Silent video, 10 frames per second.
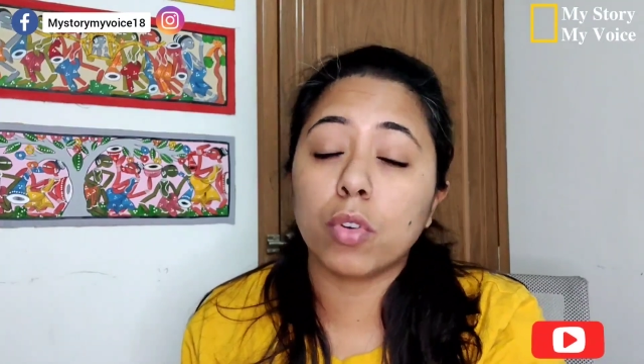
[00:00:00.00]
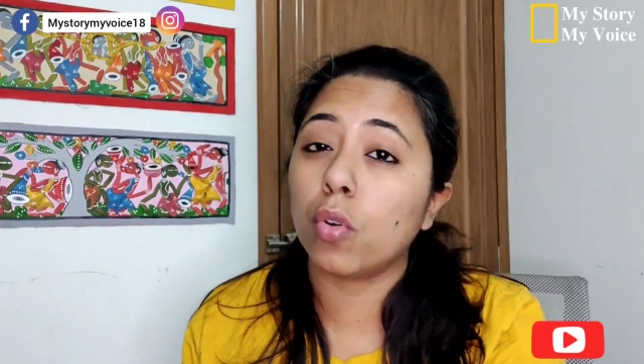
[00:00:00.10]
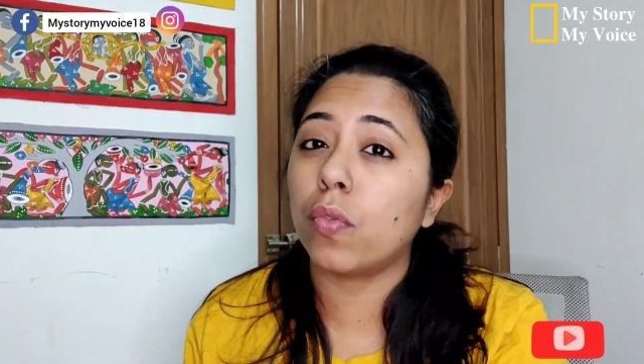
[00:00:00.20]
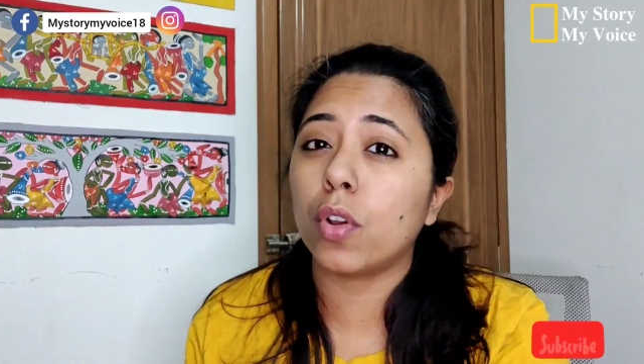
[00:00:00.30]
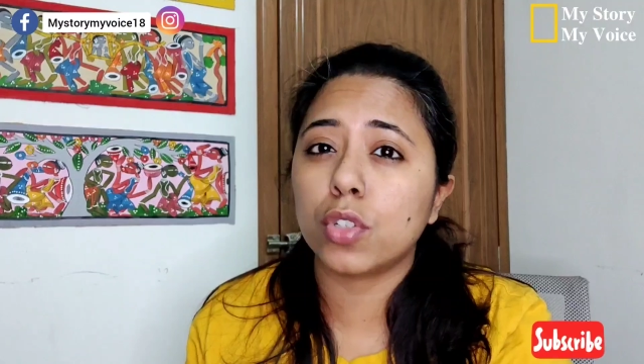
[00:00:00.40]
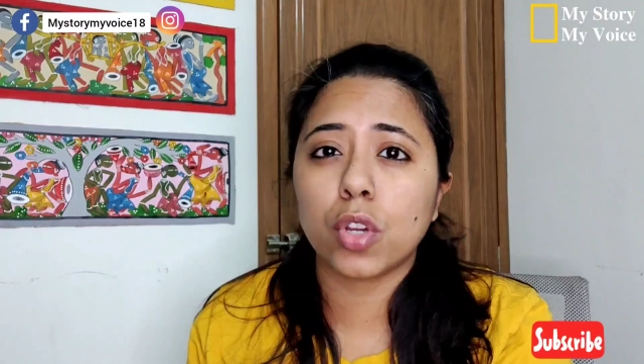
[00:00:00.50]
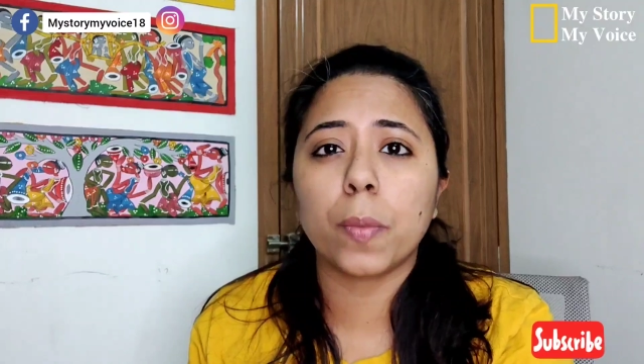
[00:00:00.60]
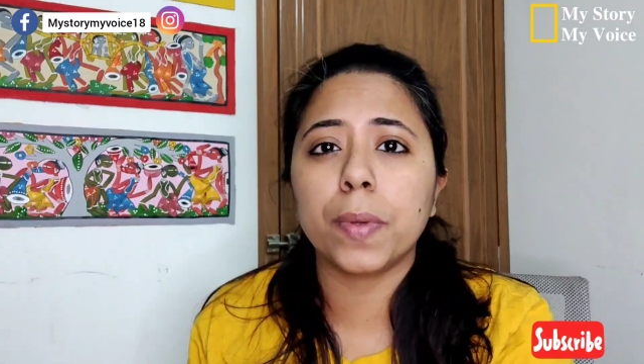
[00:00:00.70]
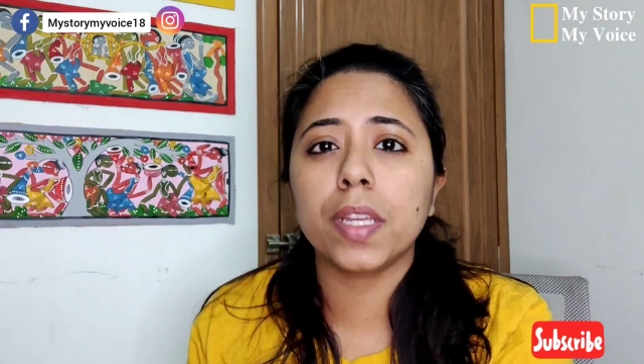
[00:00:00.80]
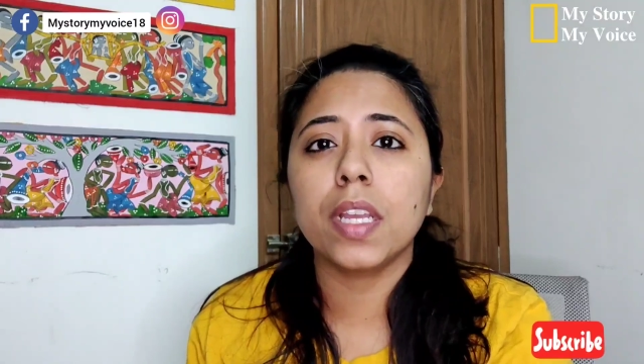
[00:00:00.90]
গো ফর
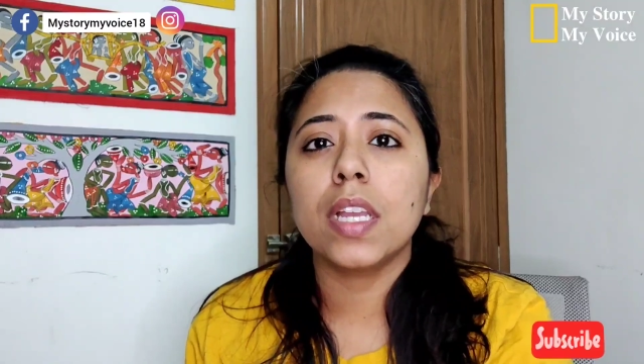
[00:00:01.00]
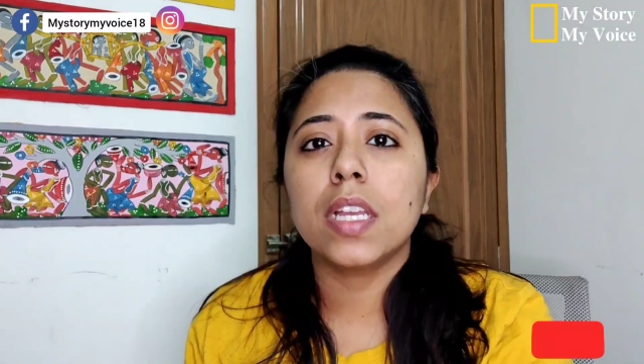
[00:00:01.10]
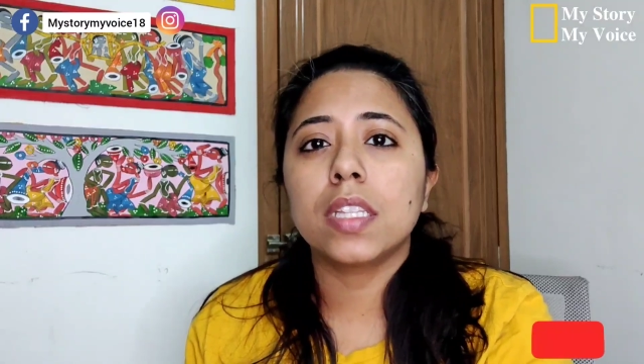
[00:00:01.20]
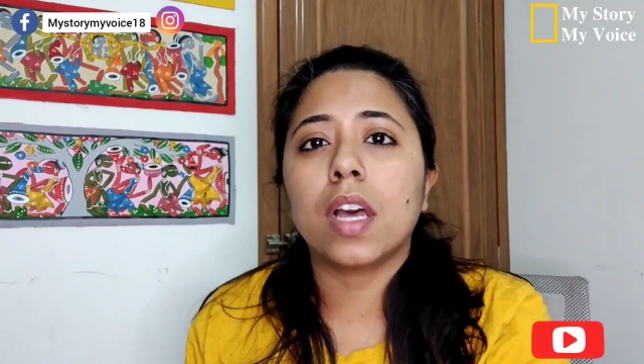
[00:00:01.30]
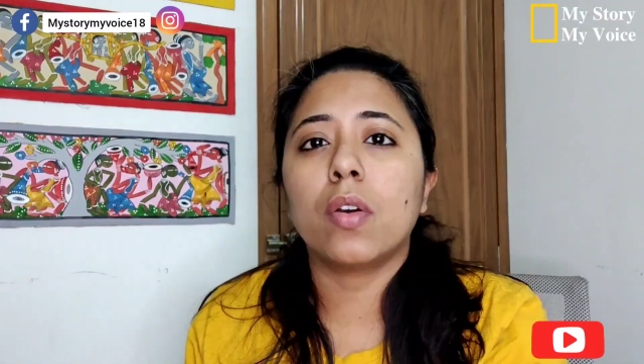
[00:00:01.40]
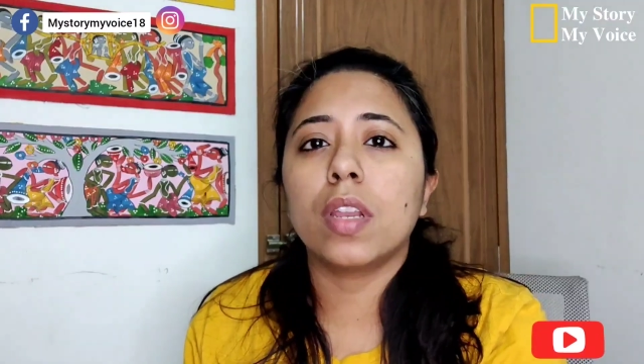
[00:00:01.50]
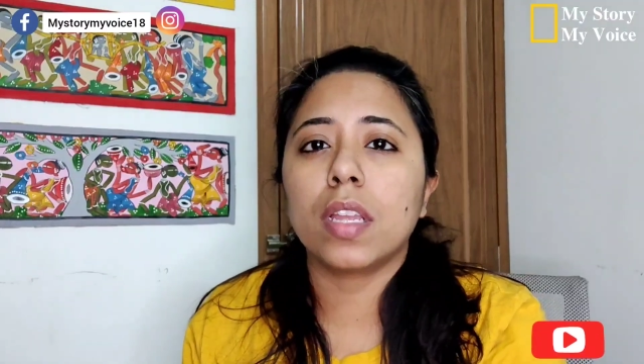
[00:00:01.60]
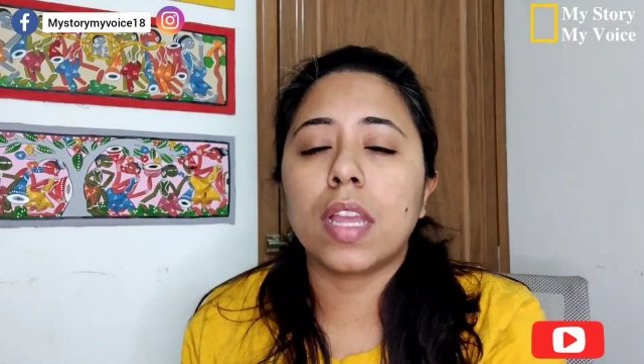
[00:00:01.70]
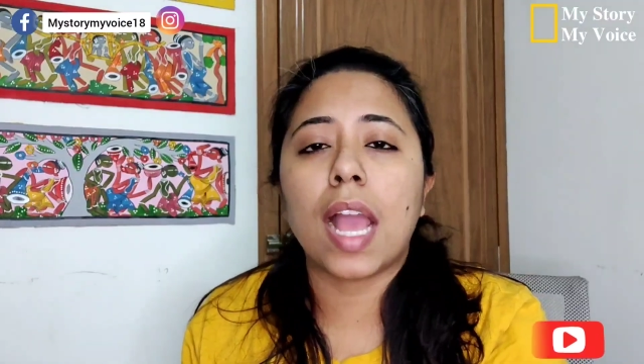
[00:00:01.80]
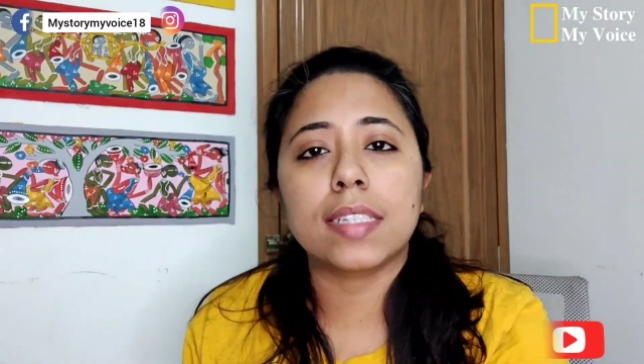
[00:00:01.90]
শপিং তাহলে
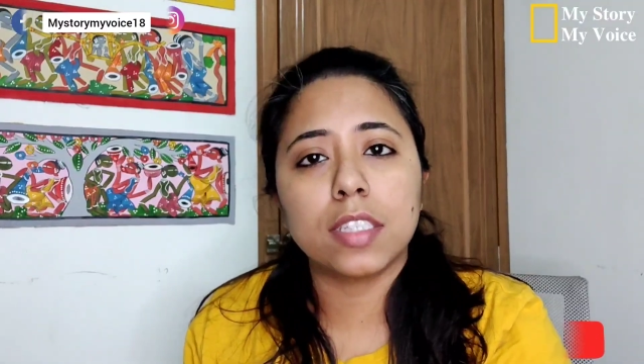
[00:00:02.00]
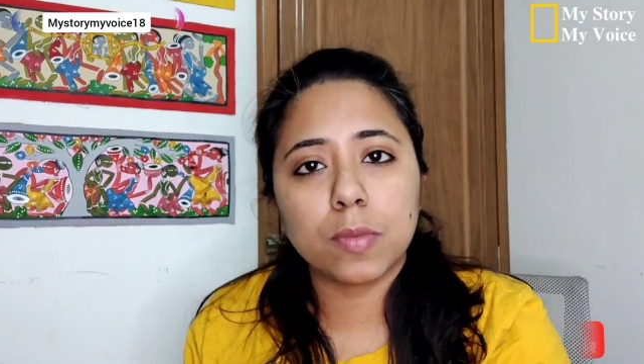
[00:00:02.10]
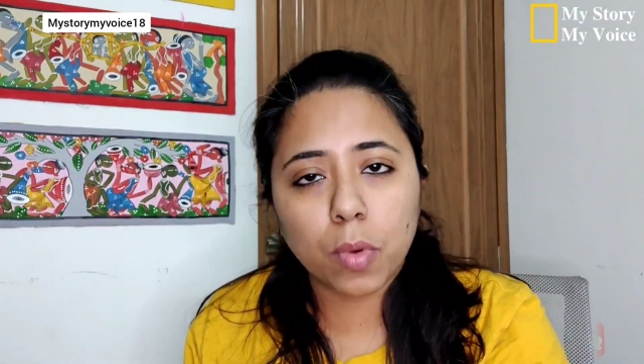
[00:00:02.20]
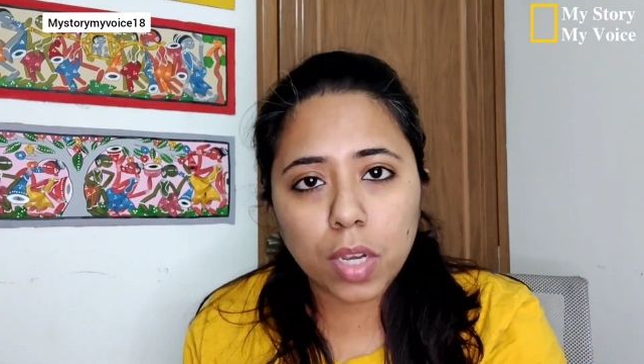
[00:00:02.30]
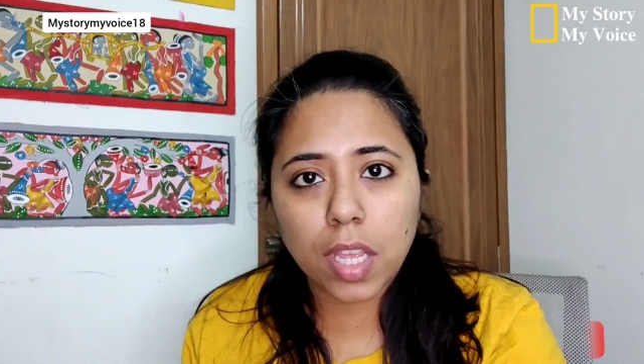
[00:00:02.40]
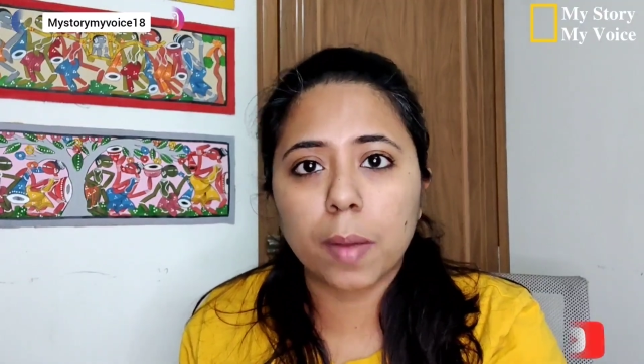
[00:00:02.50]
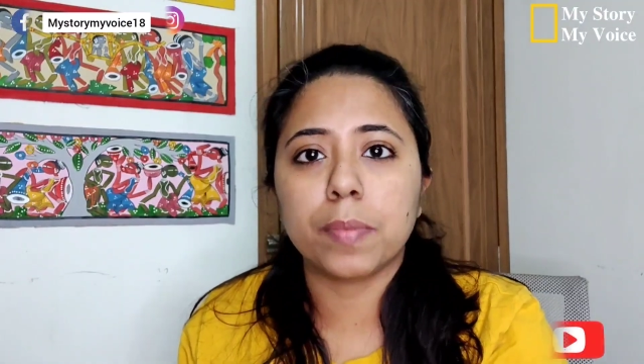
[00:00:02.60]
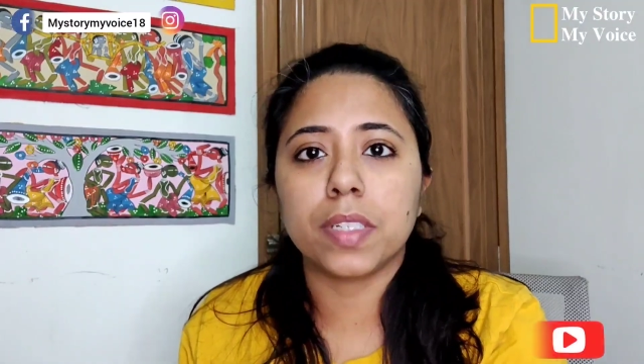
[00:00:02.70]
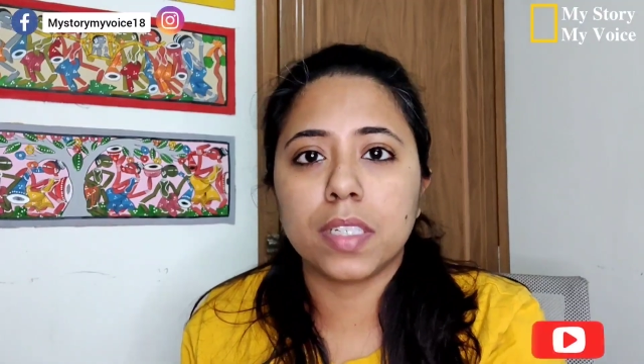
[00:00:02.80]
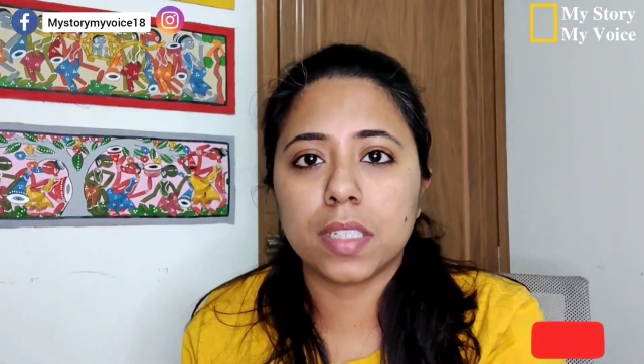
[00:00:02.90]
অ্যাক্সিস মলে
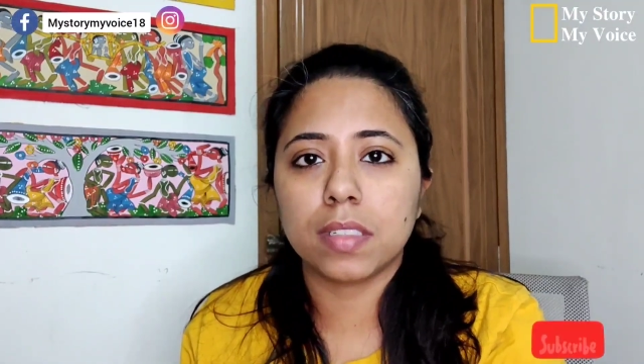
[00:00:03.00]
আপনি